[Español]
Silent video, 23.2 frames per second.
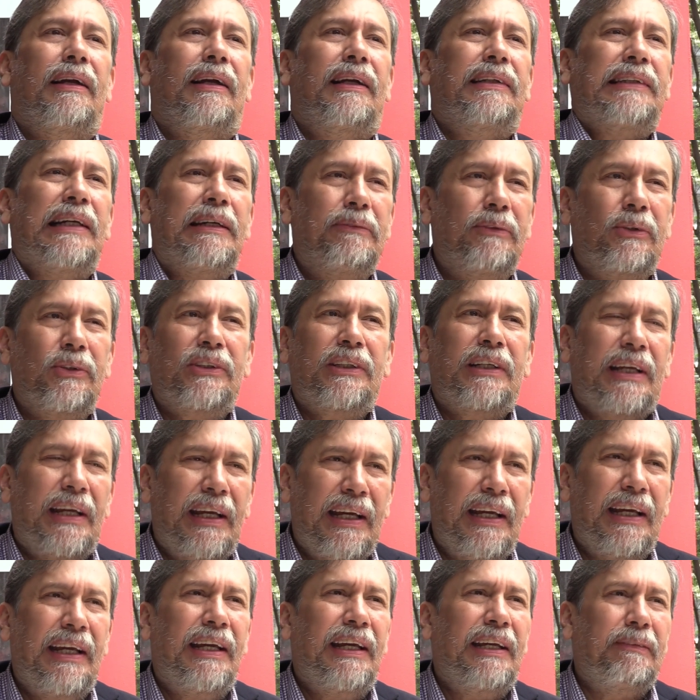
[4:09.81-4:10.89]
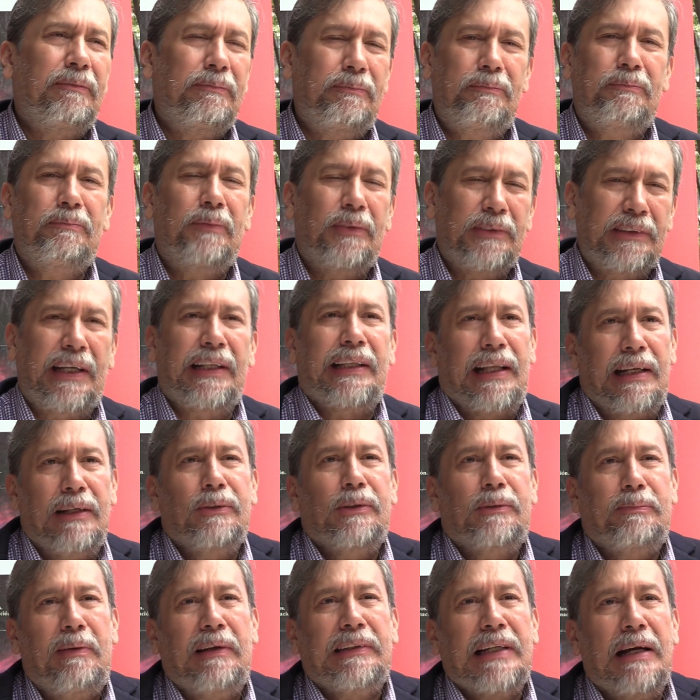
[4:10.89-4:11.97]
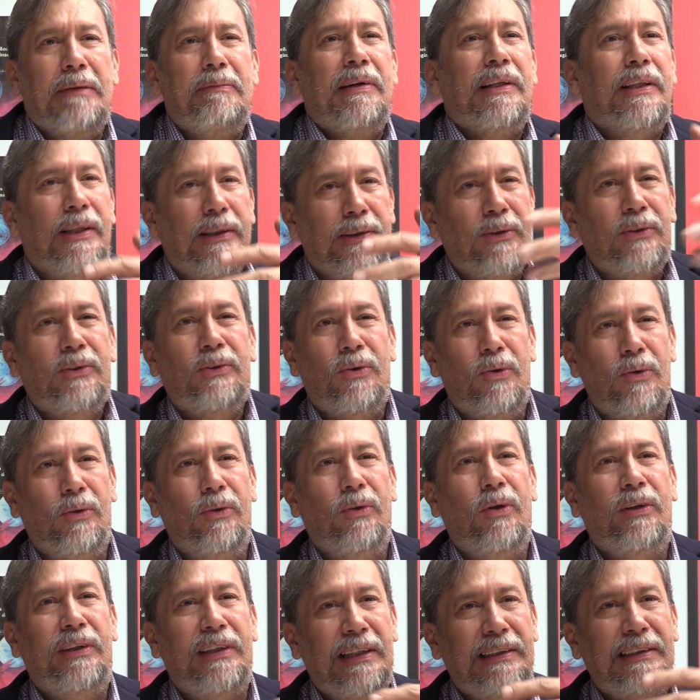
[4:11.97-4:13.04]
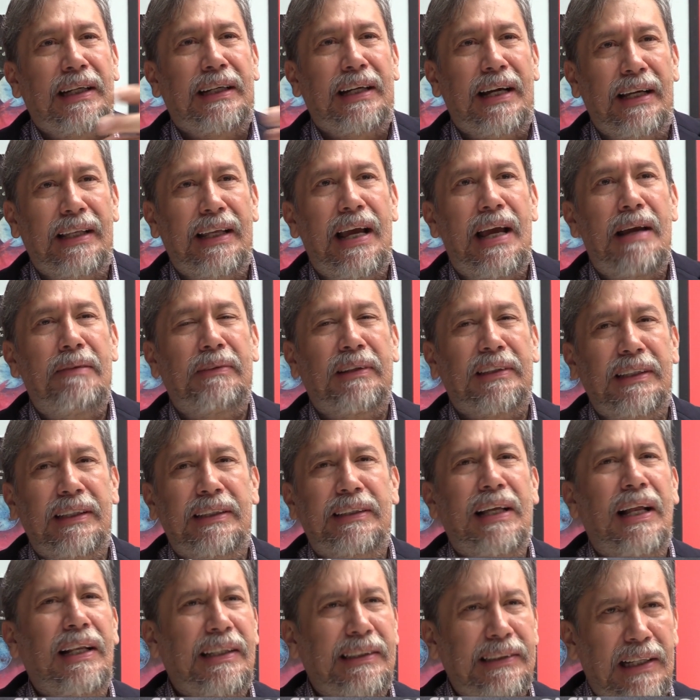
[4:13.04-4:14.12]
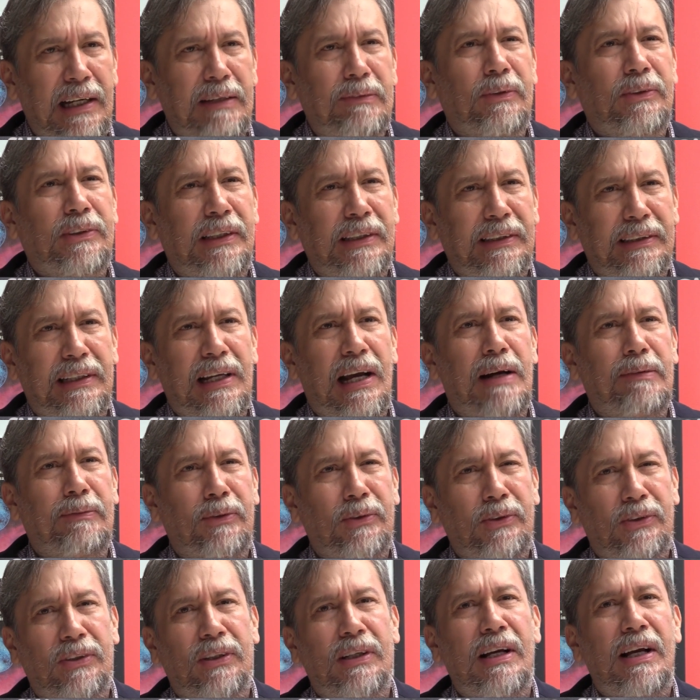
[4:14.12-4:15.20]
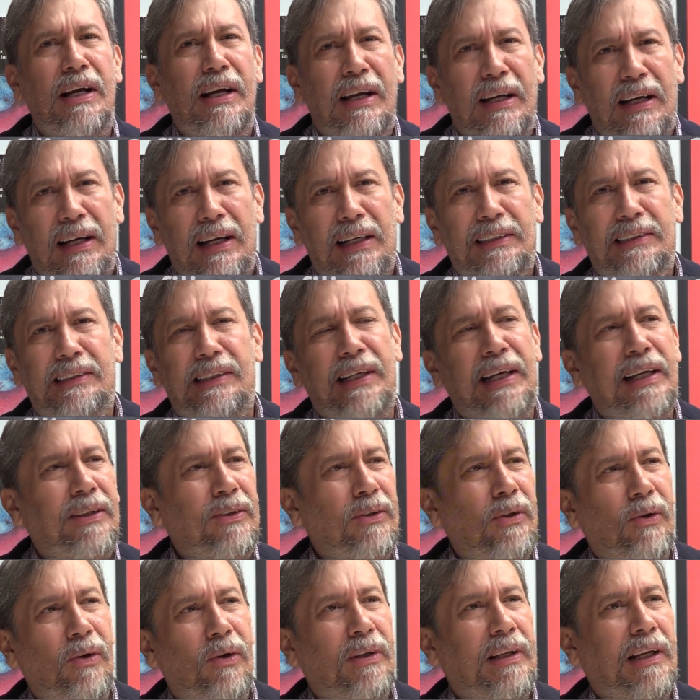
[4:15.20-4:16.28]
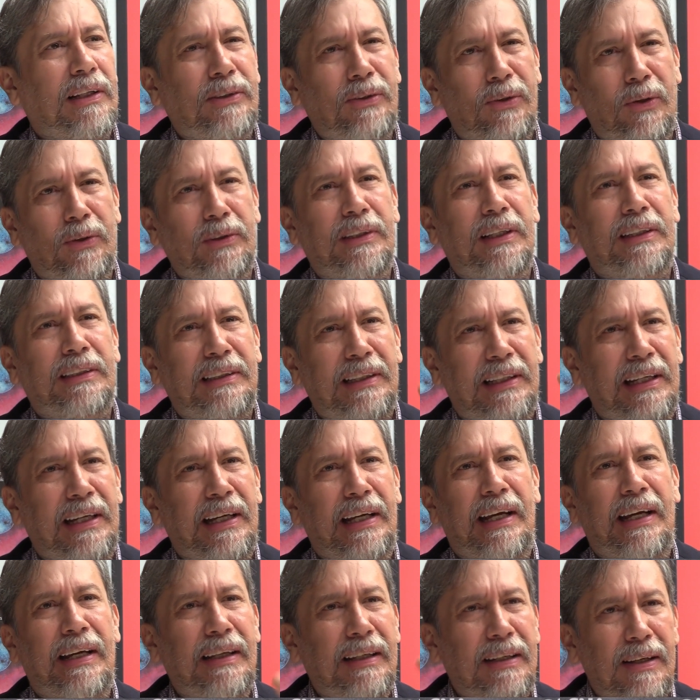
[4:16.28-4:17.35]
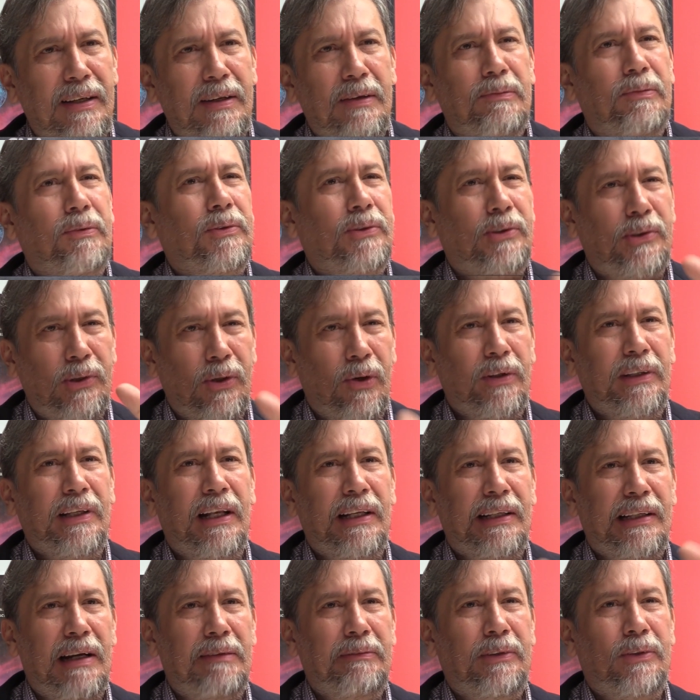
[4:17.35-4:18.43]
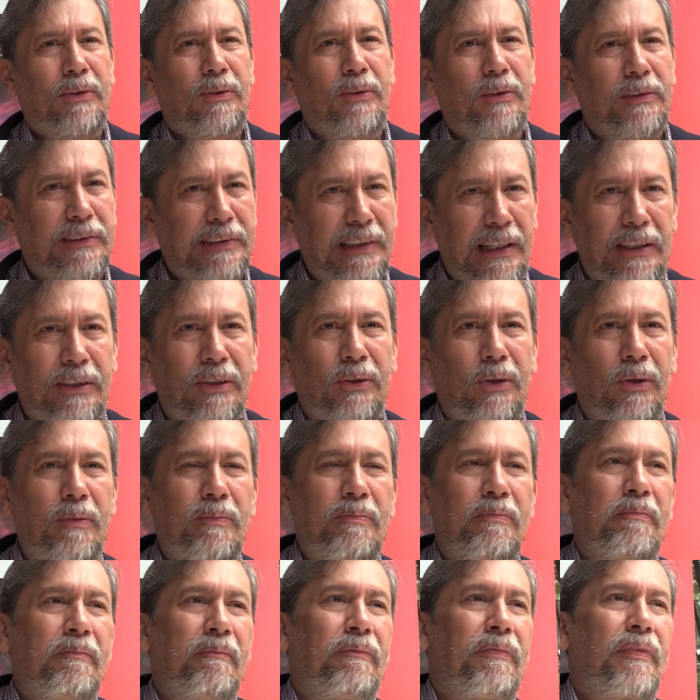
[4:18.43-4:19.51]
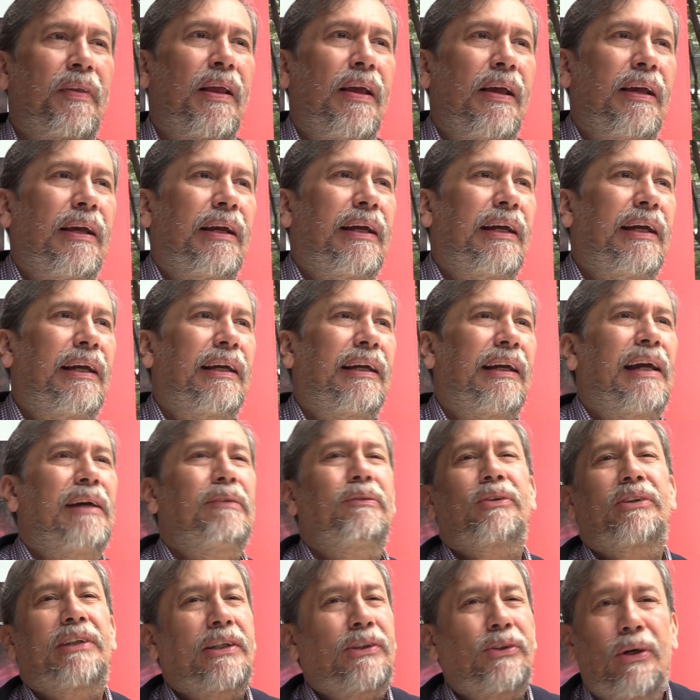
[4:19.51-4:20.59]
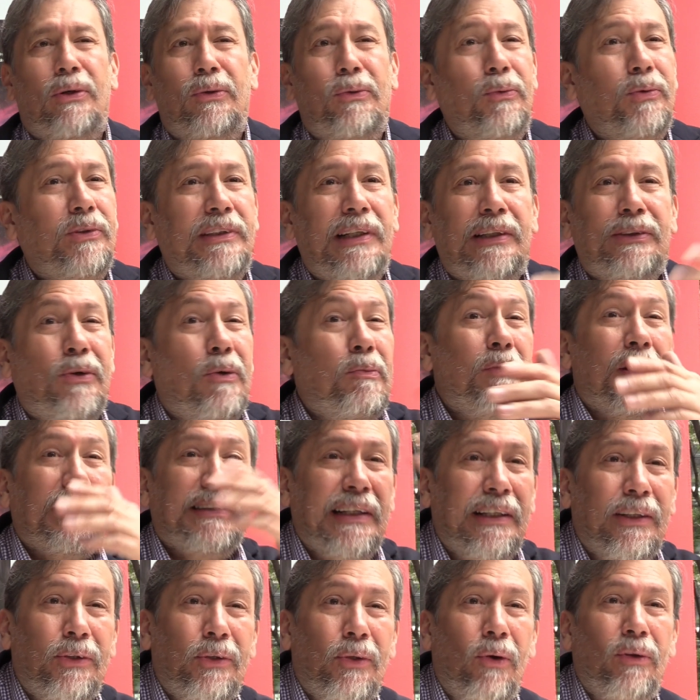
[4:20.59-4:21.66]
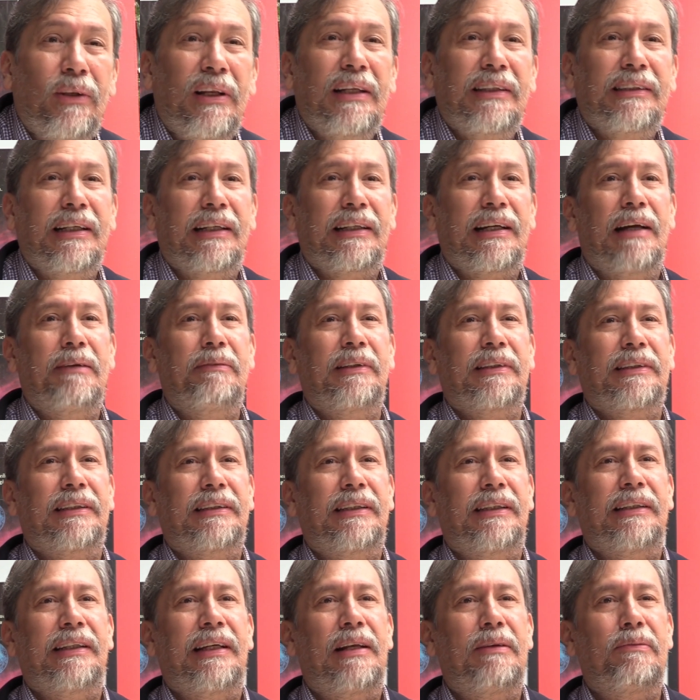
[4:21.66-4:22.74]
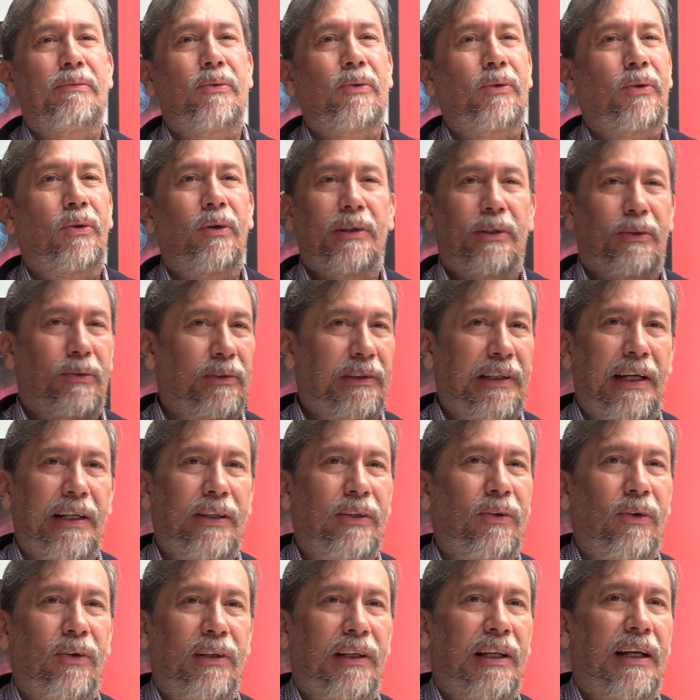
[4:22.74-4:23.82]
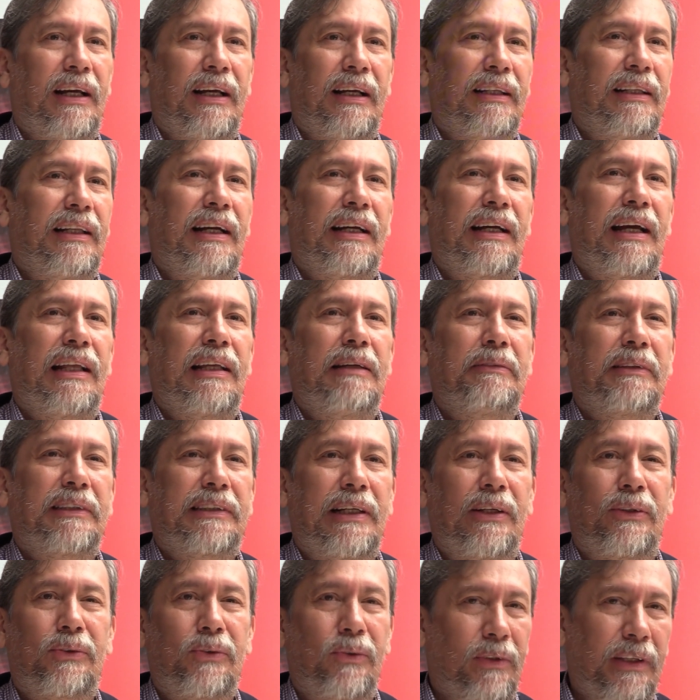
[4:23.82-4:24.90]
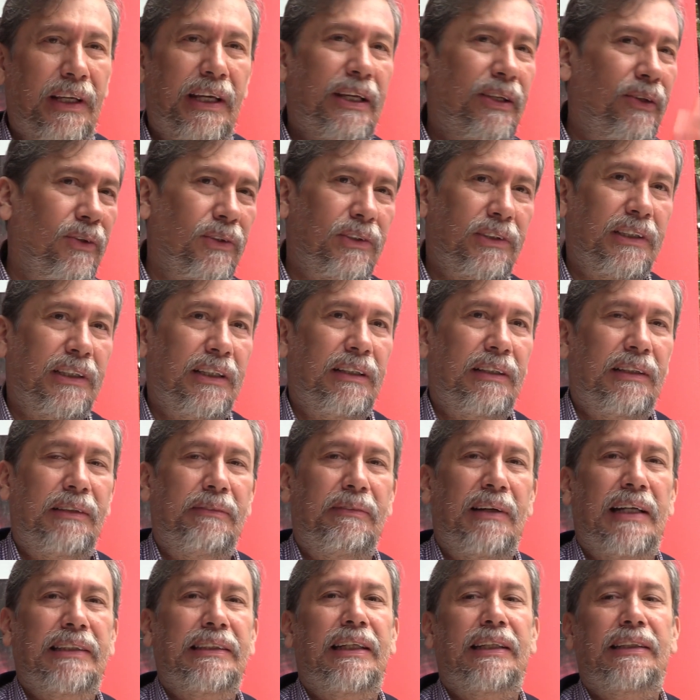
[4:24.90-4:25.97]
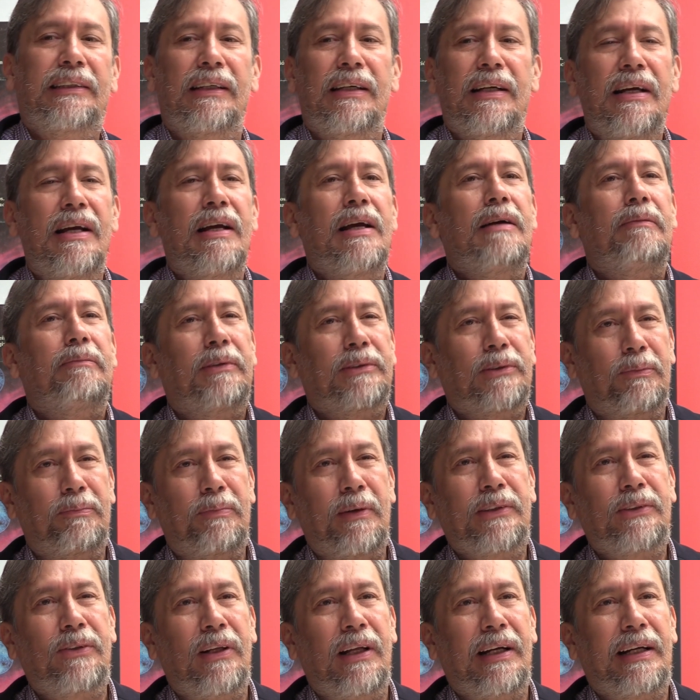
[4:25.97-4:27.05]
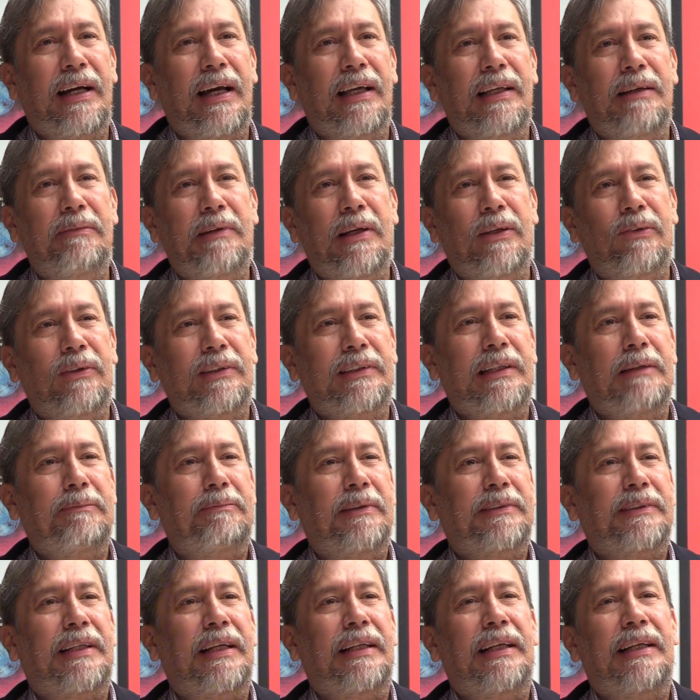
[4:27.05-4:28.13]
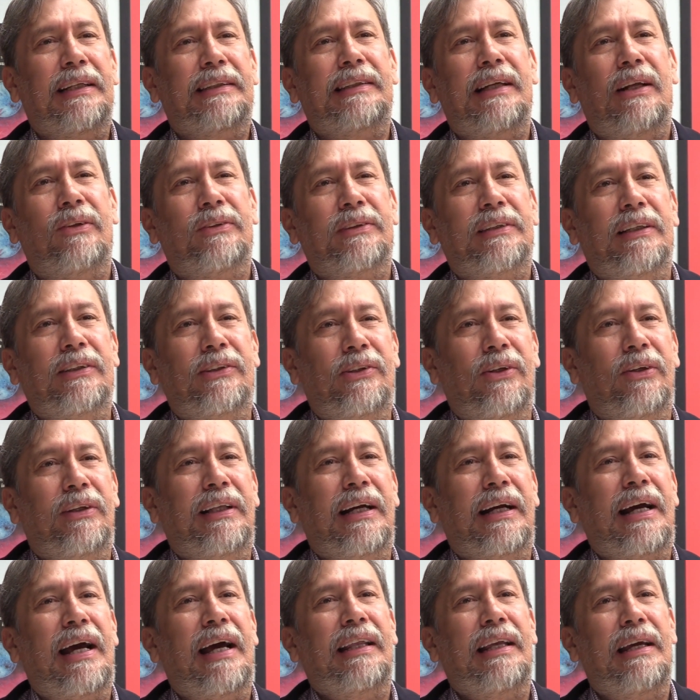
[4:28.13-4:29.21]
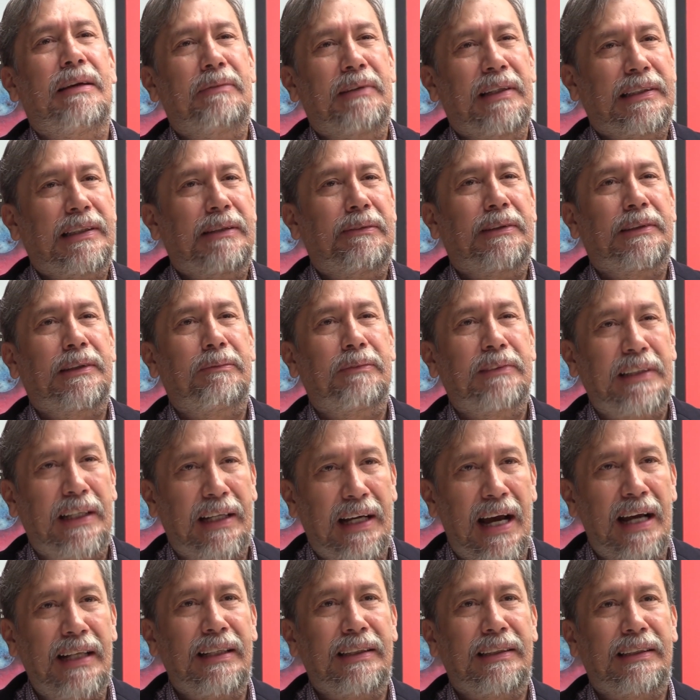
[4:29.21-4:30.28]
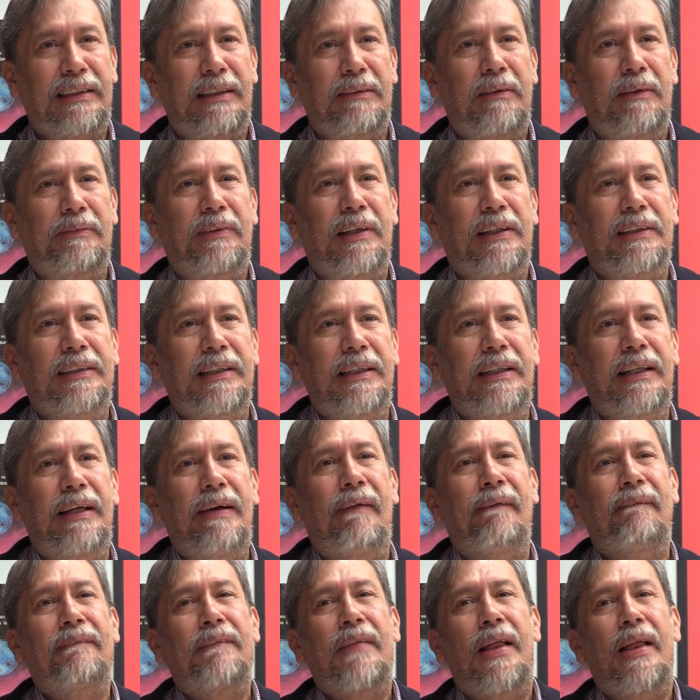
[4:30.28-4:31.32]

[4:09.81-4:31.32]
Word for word: Creemos que, porque pues, tenemos parámetros con otras academias y tal, creemos que estamos haciendo las cosas que funcionan, el camino correcto. Eh, hemos hecho ajustes como hacen todas las academias de cine del mundo, incluyendo la, Academia de Estados Unidos y, varias. Por supuesto, la academia nuestra pertenece a la Organización de Academias Iberoamericanas, que se llama FIACINE,